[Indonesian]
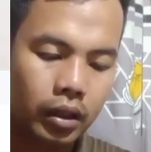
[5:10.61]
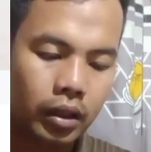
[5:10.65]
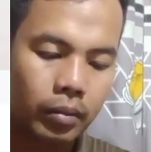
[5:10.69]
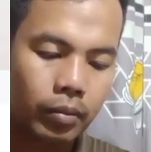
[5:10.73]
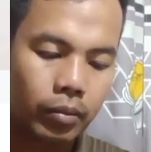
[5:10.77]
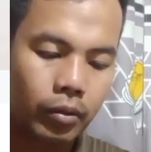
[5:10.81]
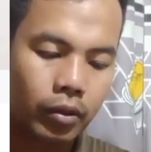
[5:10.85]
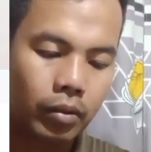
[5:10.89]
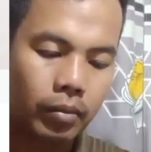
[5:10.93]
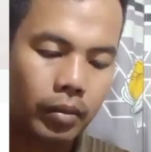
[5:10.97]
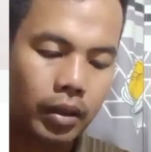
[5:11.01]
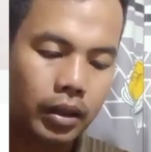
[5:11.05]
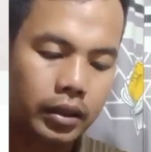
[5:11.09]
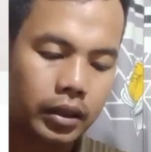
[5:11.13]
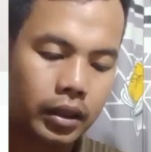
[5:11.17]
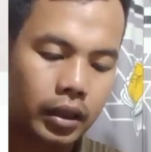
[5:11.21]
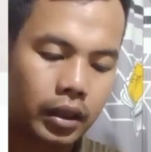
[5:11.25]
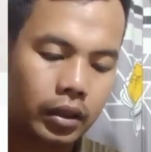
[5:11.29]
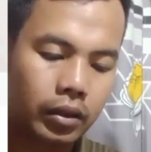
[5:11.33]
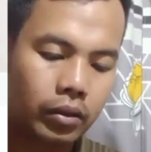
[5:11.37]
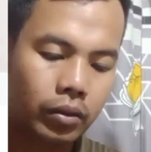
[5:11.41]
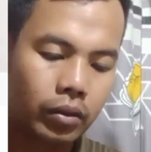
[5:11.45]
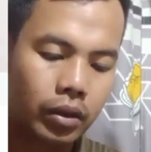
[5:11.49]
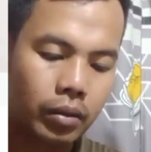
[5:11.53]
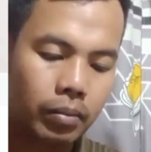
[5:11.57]

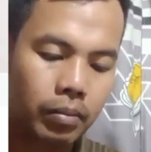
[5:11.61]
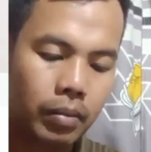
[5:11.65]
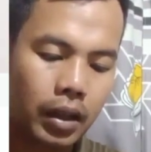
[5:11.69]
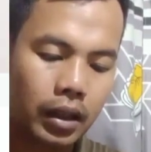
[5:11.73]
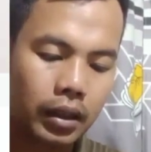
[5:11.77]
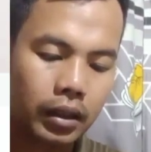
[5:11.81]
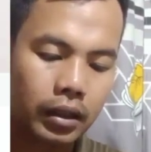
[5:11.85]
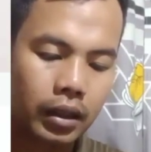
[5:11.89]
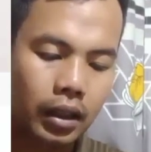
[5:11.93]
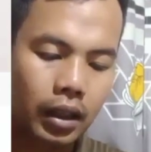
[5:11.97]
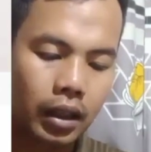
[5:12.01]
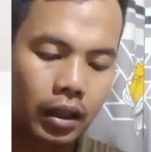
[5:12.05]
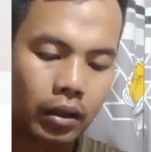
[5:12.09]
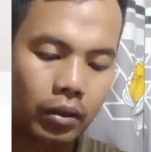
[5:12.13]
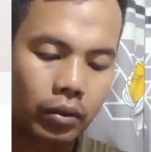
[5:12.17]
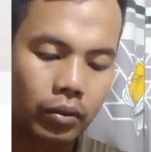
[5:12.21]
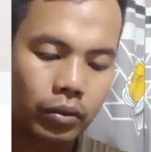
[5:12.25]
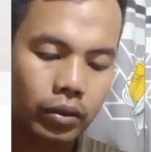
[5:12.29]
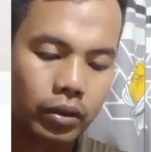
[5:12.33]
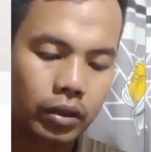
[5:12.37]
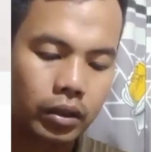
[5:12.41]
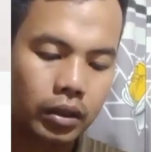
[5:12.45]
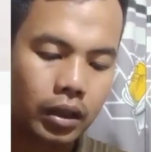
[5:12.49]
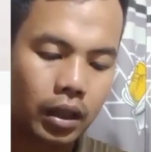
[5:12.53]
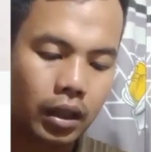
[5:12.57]
Informasi itu dibantah
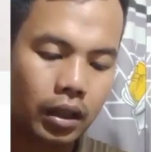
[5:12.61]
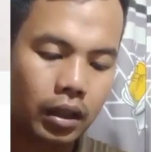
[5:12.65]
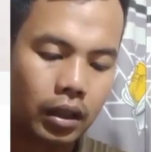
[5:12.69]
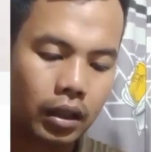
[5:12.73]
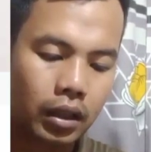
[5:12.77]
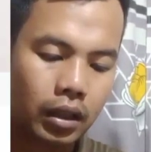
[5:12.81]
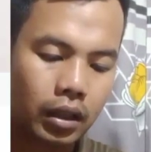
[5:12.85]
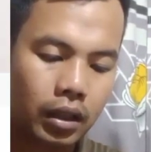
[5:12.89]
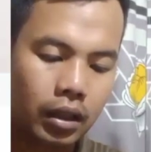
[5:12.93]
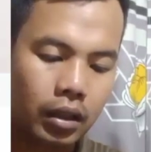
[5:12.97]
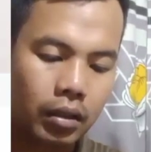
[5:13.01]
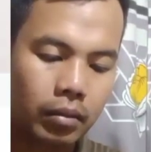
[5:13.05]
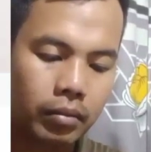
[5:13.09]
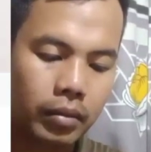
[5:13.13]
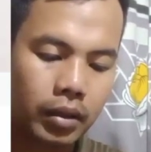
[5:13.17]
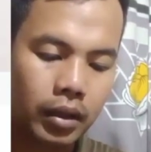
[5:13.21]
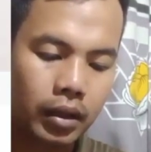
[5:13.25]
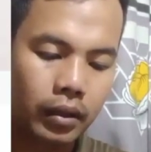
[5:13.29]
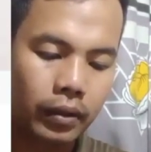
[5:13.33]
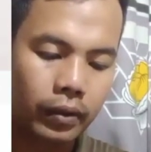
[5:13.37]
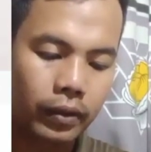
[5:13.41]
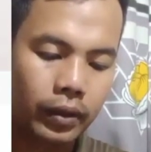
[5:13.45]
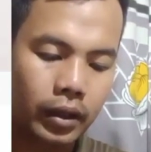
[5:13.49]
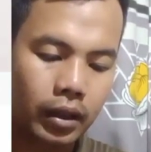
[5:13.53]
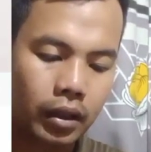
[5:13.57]
Ustadz
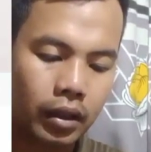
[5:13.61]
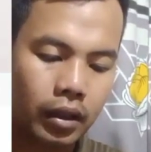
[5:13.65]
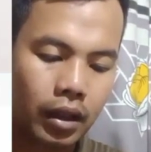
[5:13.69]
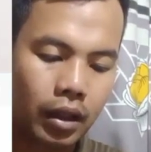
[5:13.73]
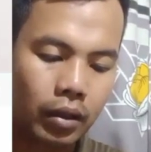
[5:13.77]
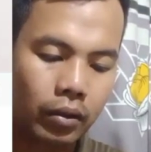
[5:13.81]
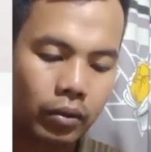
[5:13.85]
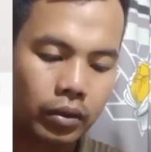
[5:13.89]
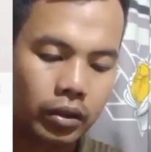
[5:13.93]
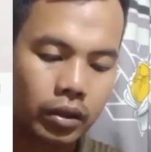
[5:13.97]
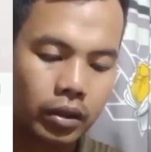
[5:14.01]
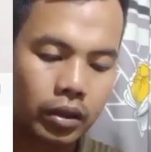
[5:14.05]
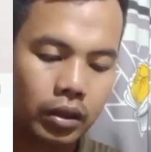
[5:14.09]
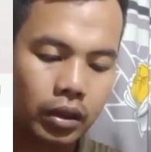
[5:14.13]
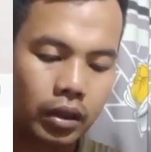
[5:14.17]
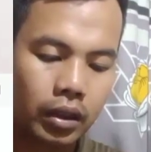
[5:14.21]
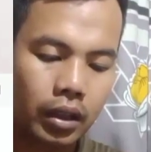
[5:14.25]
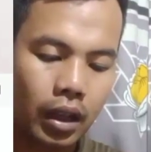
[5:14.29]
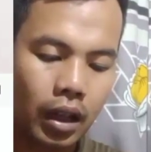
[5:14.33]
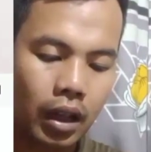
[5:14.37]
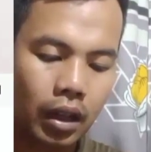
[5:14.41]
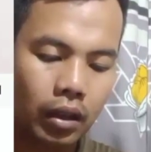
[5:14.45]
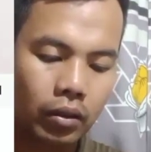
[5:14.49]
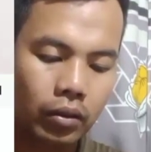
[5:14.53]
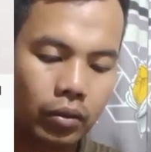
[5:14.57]
Hilmi Firdaus
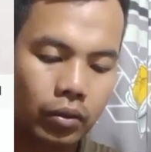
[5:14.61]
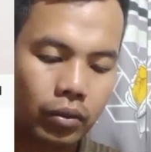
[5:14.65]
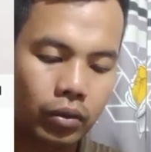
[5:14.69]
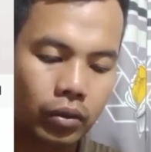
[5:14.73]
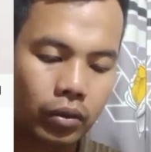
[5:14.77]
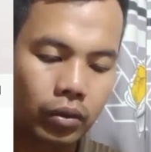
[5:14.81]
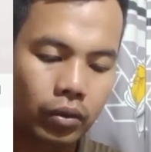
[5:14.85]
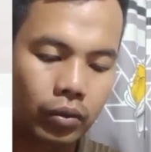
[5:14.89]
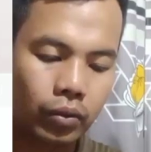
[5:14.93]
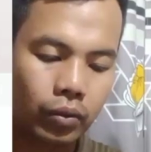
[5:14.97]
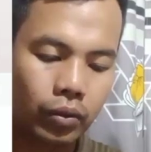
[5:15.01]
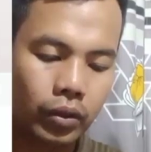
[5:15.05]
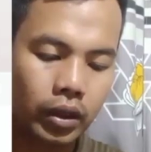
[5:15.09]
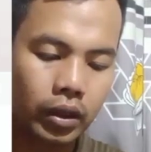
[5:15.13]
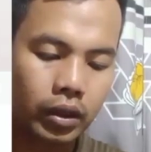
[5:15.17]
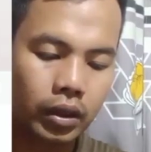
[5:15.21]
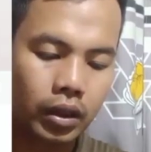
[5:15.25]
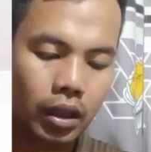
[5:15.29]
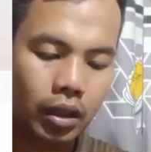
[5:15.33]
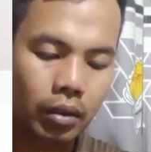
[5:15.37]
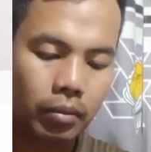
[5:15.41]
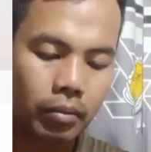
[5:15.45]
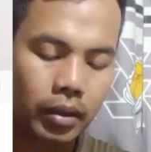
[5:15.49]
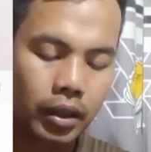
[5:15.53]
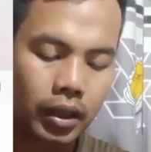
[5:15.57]
di akun
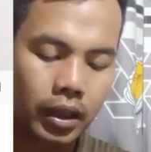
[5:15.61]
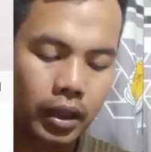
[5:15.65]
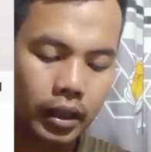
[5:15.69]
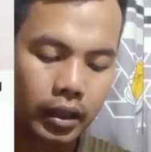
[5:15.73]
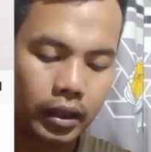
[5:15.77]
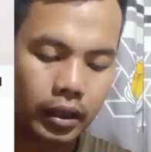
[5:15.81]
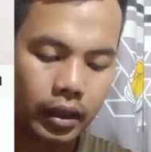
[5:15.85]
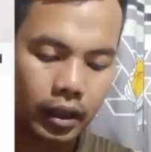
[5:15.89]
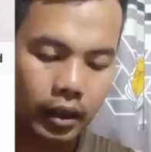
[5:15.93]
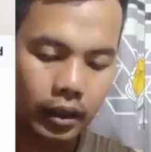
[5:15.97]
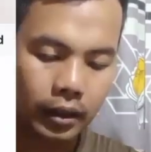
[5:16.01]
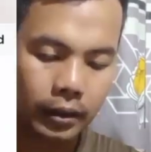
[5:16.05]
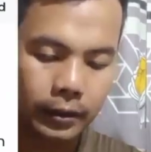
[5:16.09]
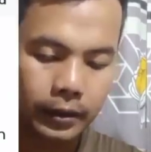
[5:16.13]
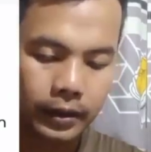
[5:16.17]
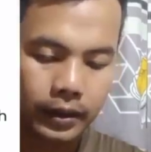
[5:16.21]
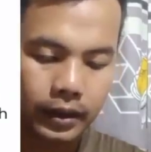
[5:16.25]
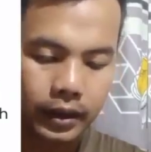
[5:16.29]
Twitter miliknya.